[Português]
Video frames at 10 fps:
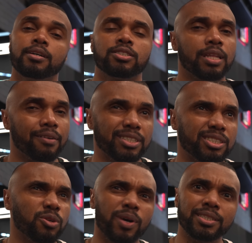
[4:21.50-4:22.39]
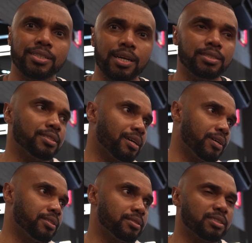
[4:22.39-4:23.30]
Treinava de 5 às 6, ele
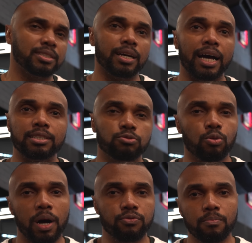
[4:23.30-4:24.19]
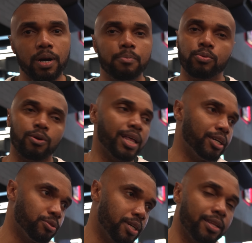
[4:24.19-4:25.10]
tava, aí ele tomava um banho pro
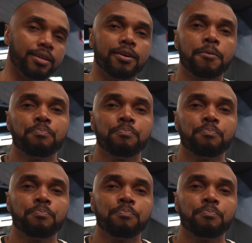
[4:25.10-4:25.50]
colégio e ele